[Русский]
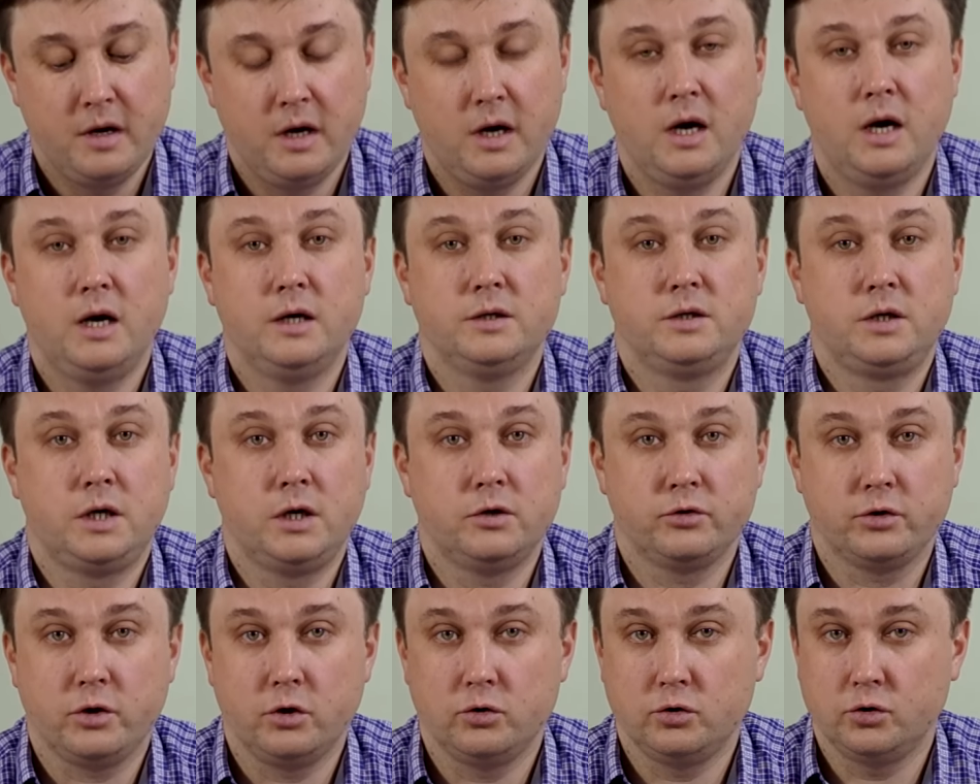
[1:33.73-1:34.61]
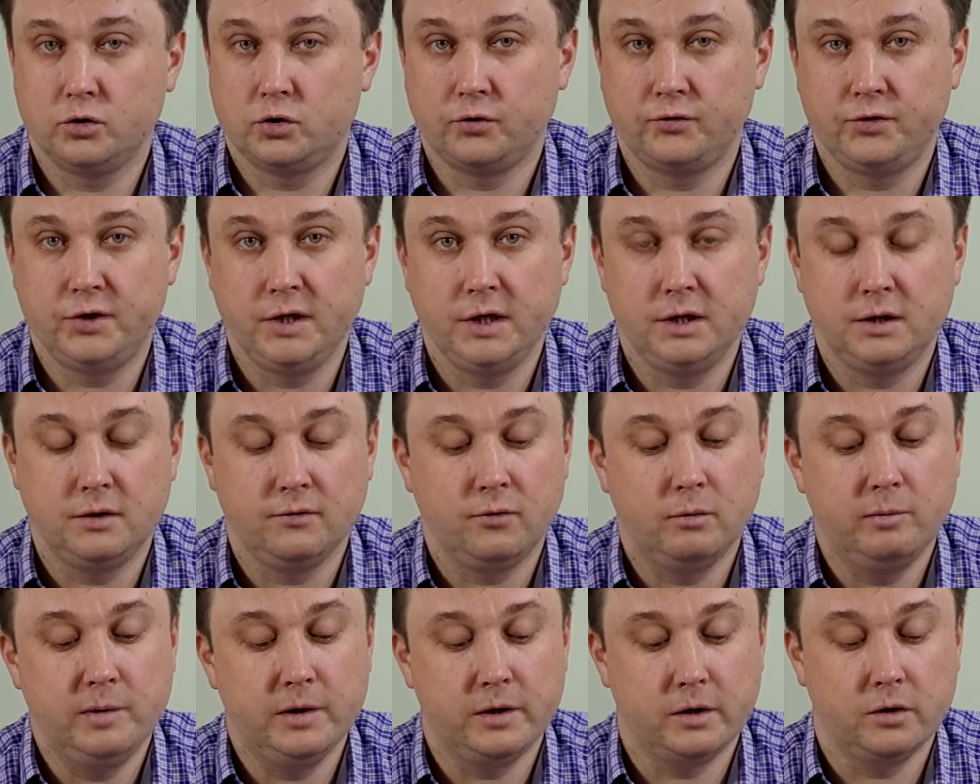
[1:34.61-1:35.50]
А, сразу скажу, что все эти
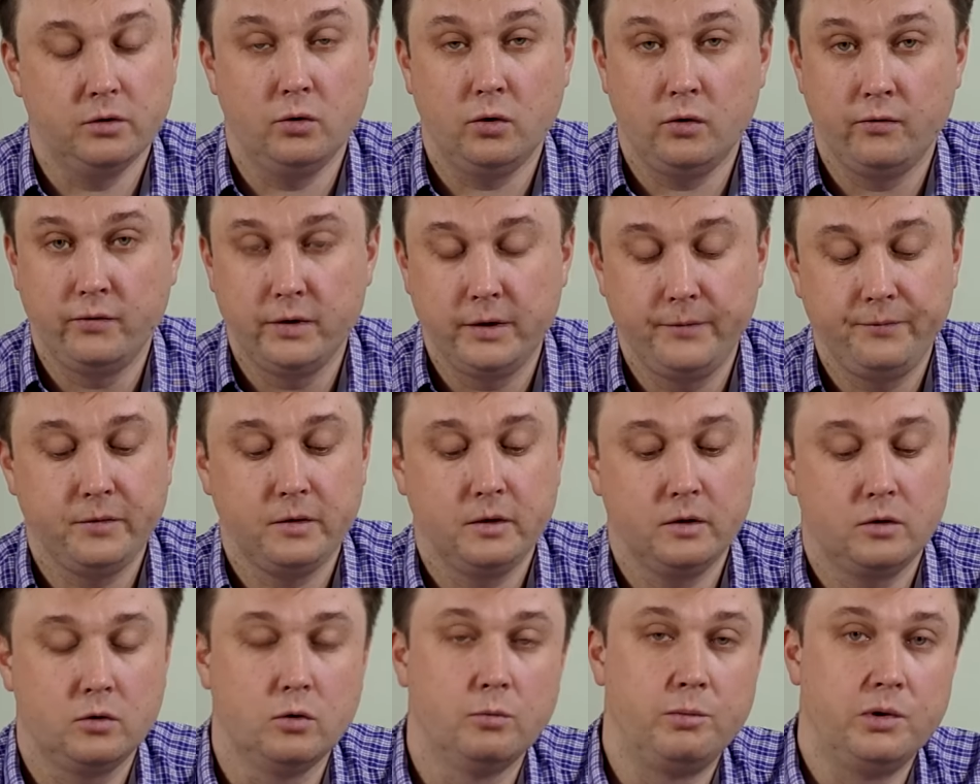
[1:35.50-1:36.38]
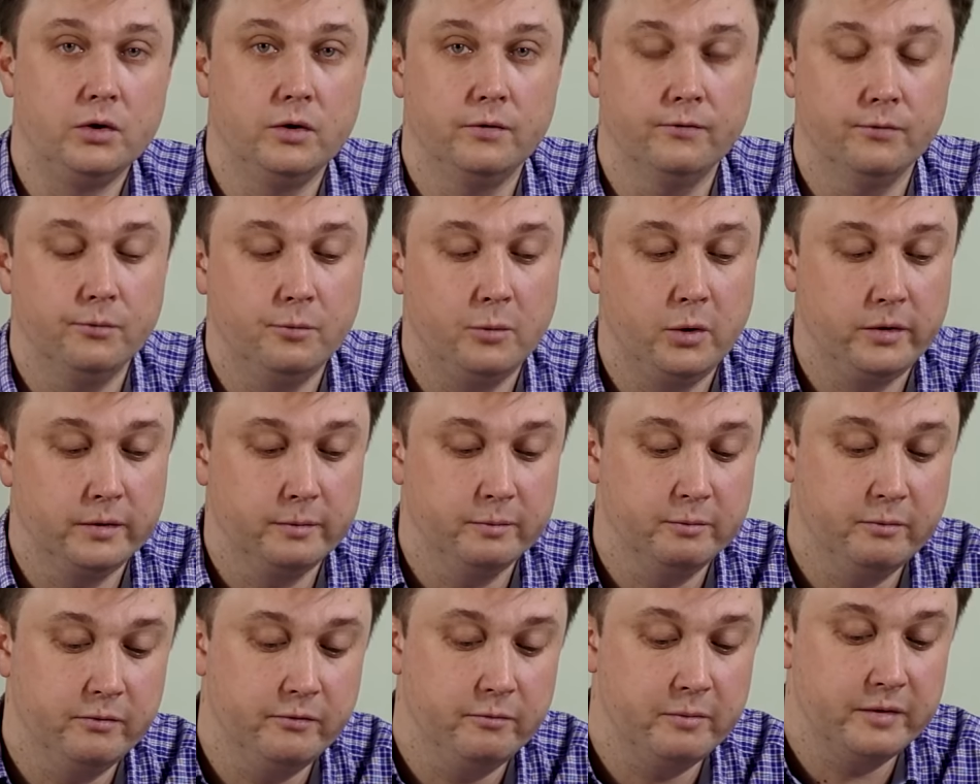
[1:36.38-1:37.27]
воблеры новые, куплены мной,
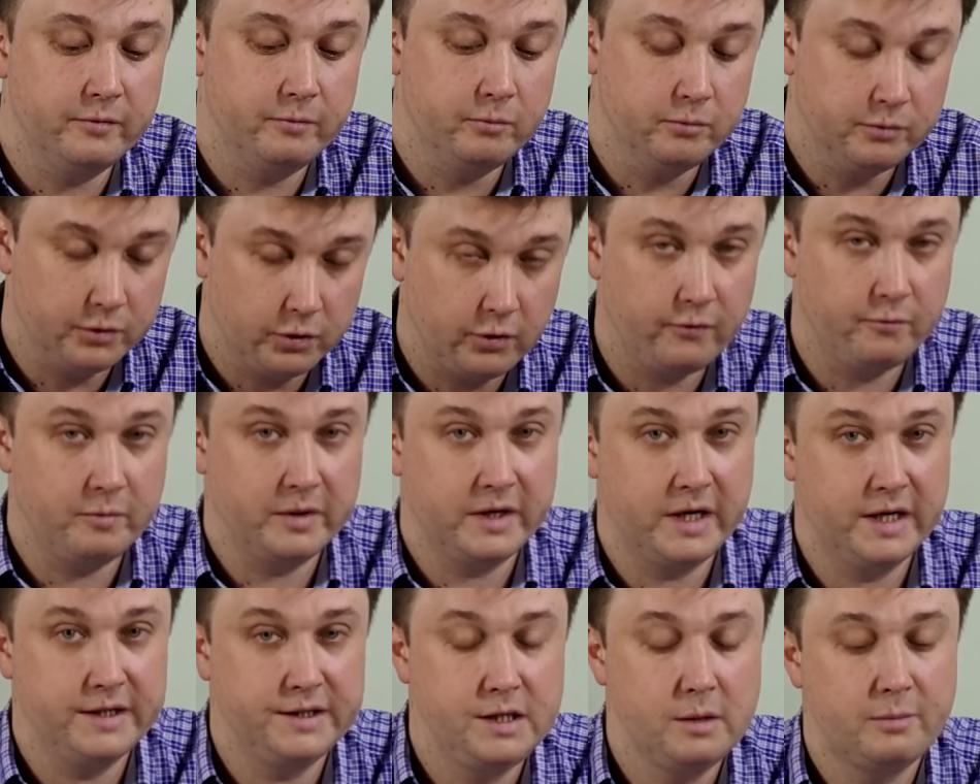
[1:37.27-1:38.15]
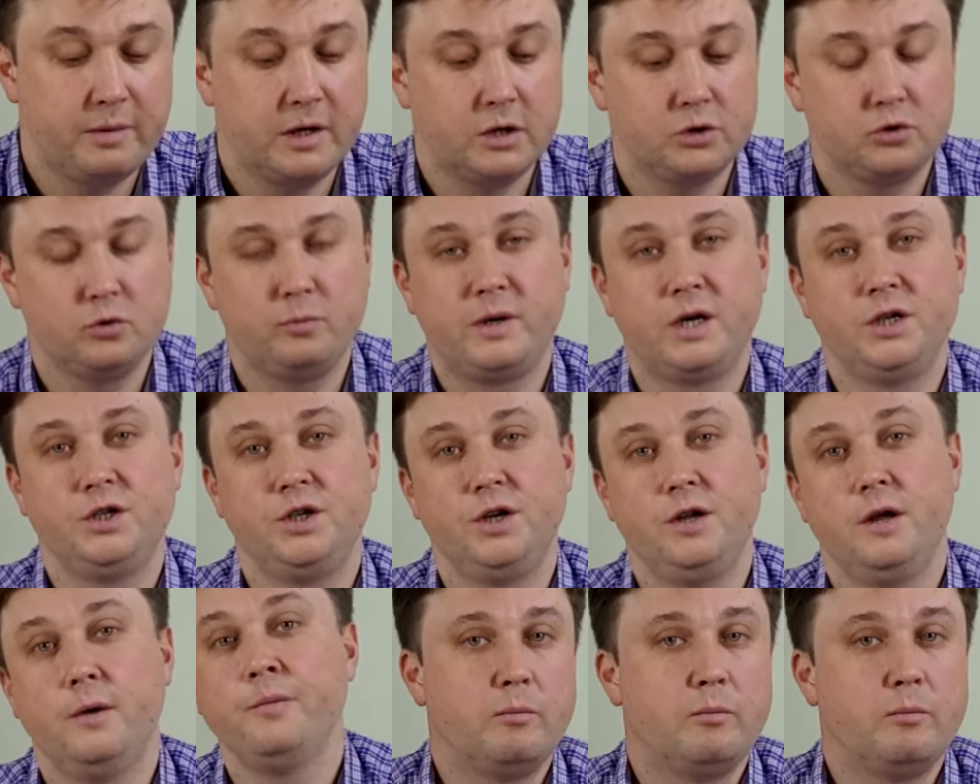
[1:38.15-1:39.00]
мной в магазине, прошу прощения.